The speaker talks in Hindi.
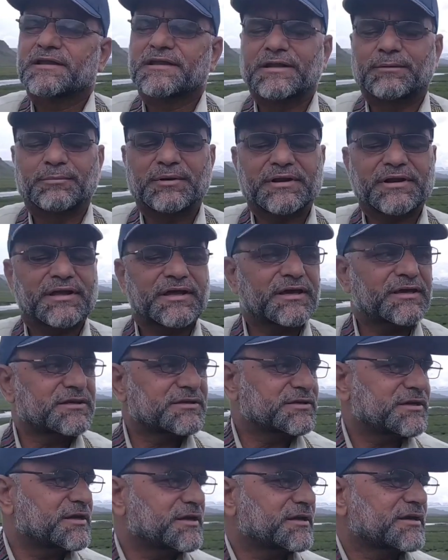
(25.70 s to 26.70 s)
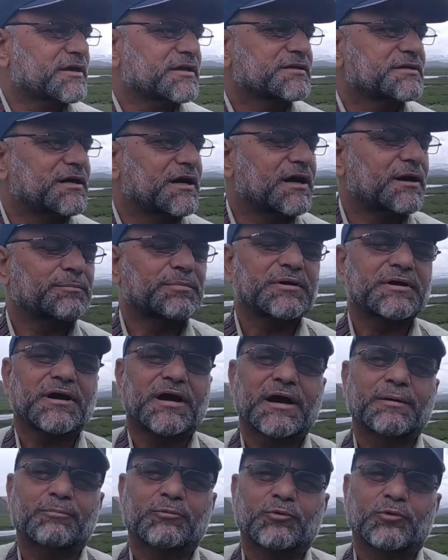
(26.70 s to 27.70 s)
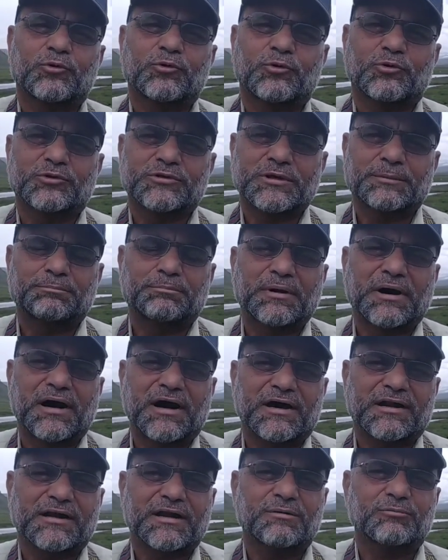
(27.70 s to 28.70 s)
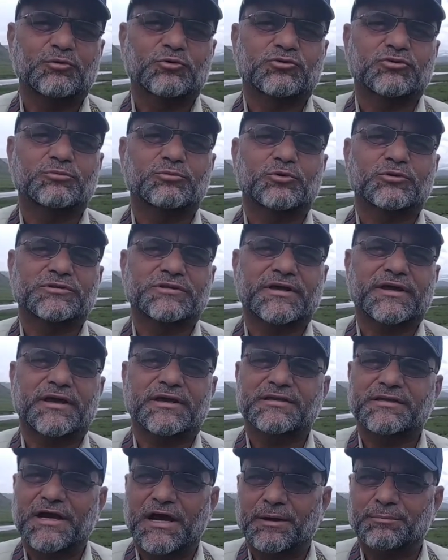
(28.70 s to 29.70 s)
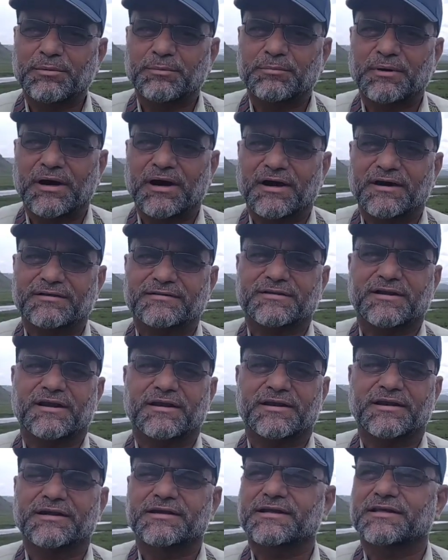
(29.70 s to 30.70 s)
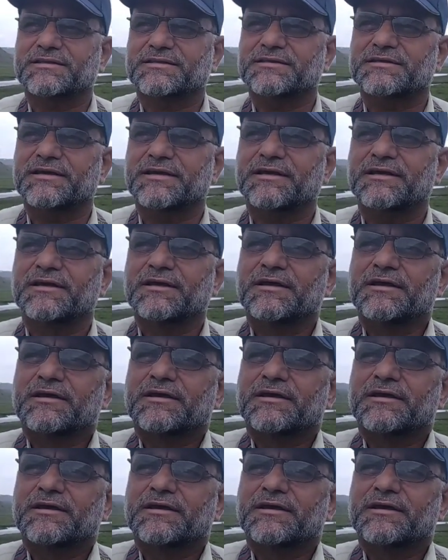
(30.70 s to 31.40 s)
नंबर एक ये कि यहाँ पे आपको जब बाहर का मौसम होता है यहाँ पे बाहर ज़रा लेट आती है